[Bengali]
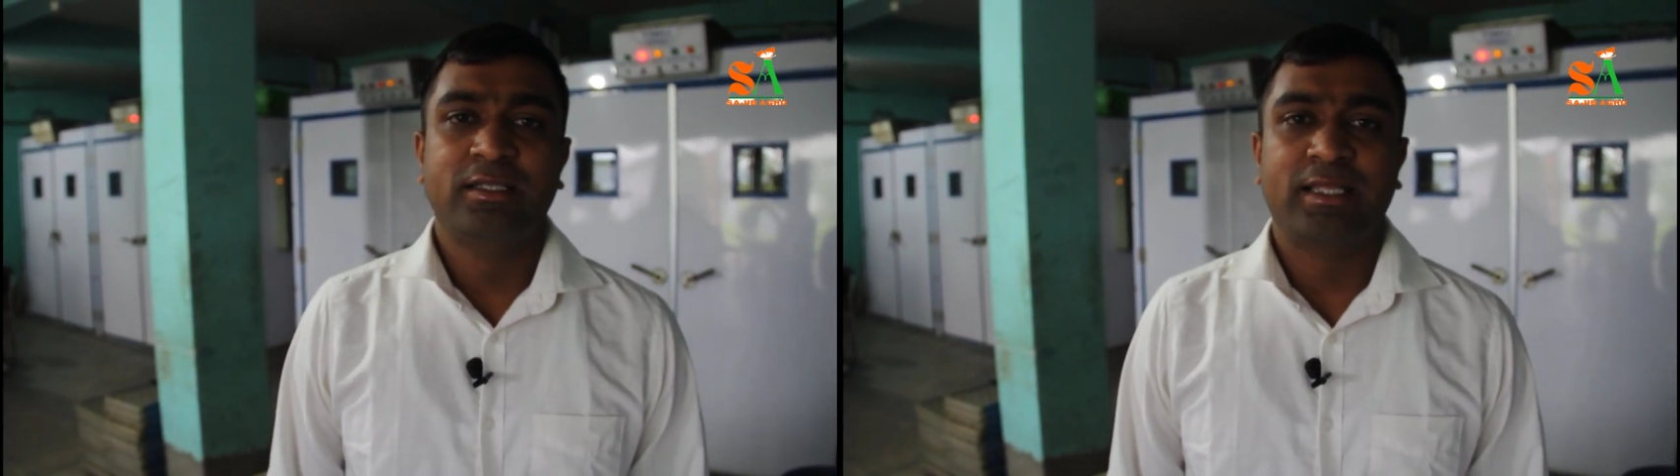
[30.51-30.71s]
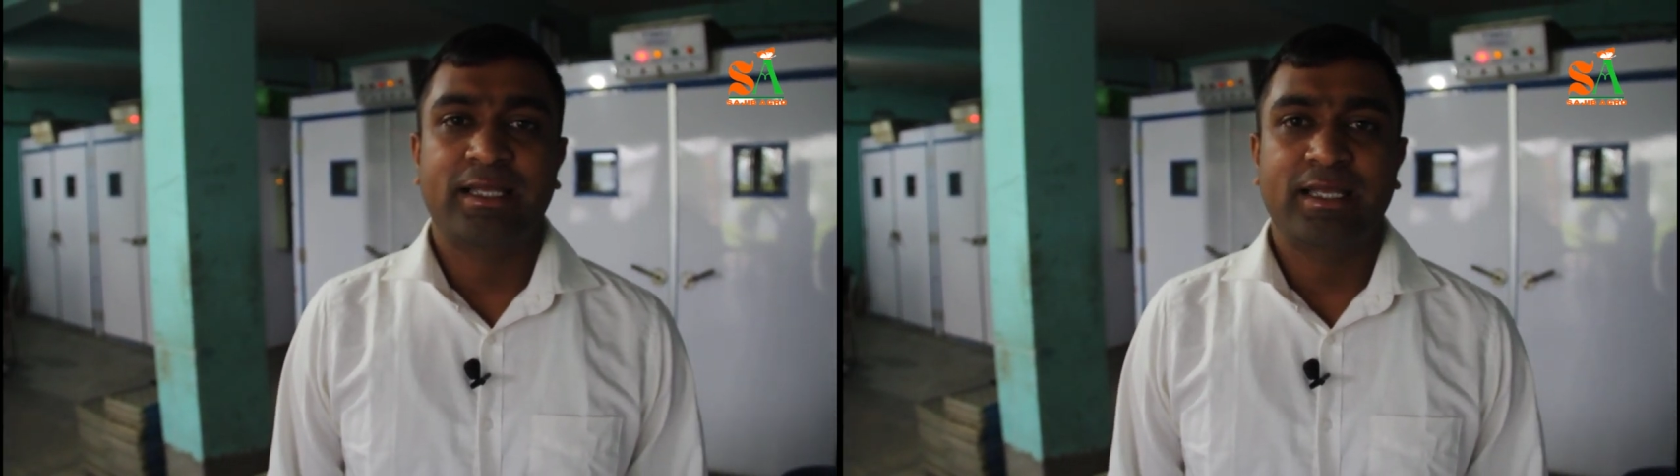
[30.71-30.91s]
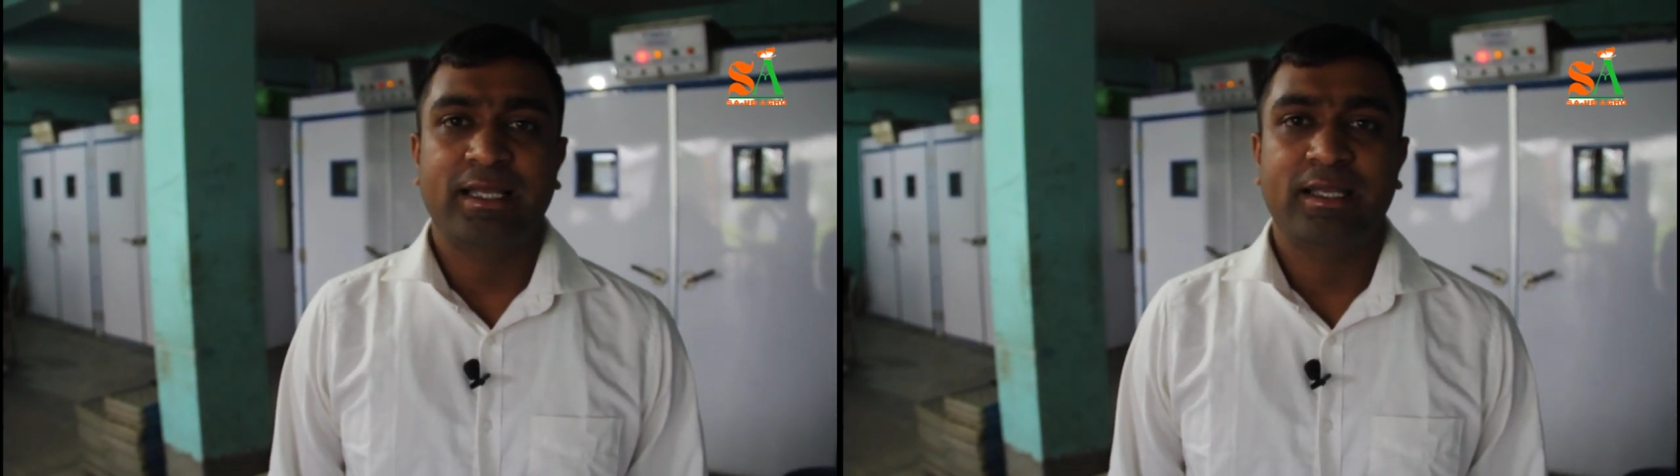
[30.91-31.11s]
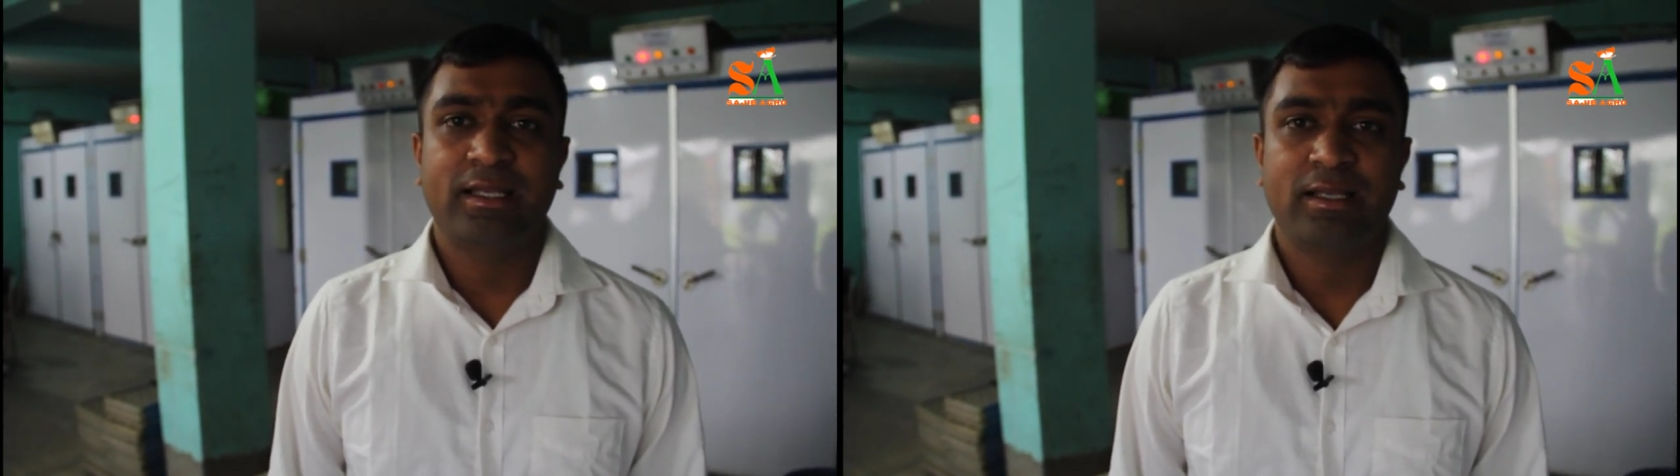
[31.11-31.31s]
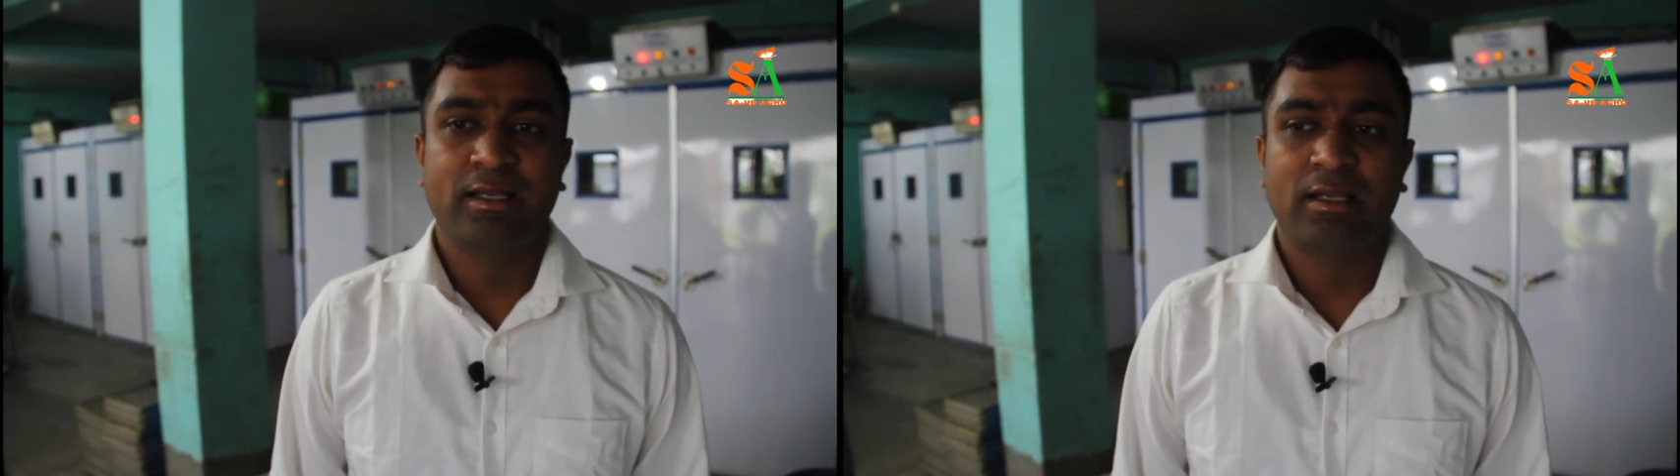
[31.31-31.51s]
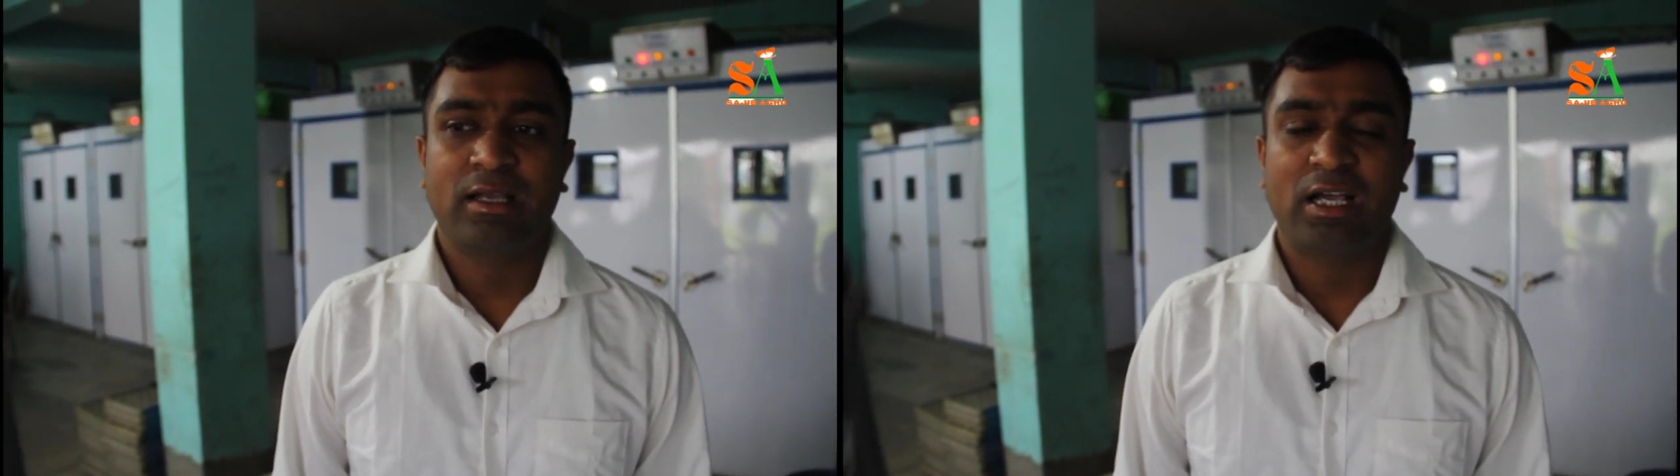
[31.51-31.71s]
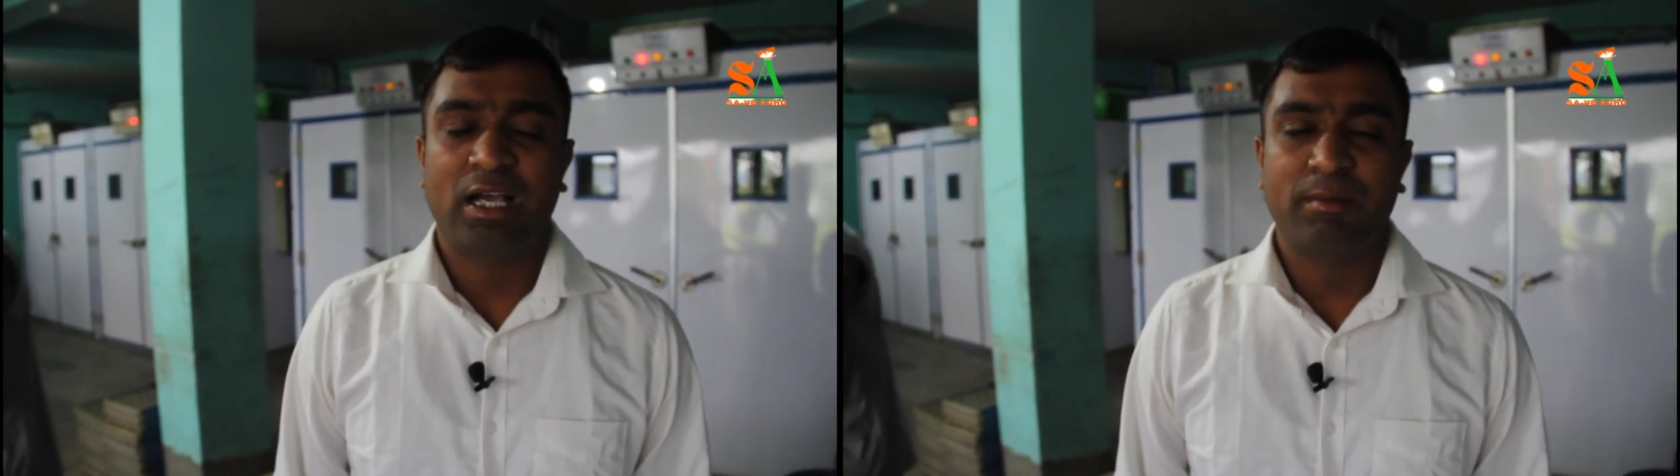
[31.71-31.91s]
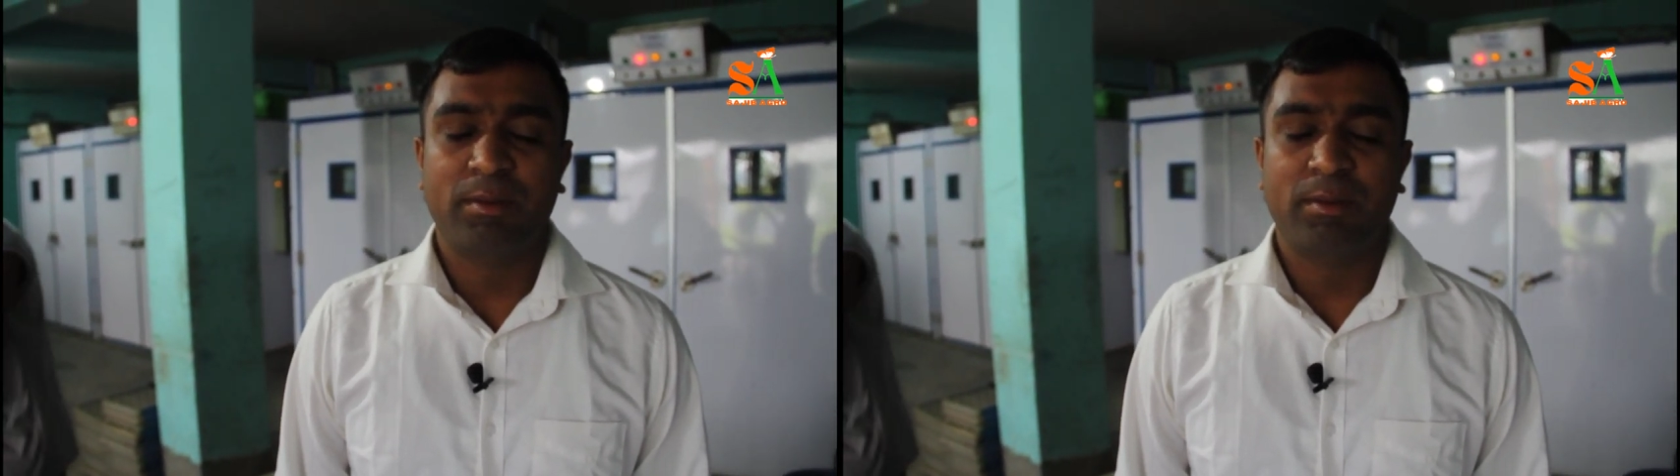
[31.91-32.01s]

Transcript: থেকে আমি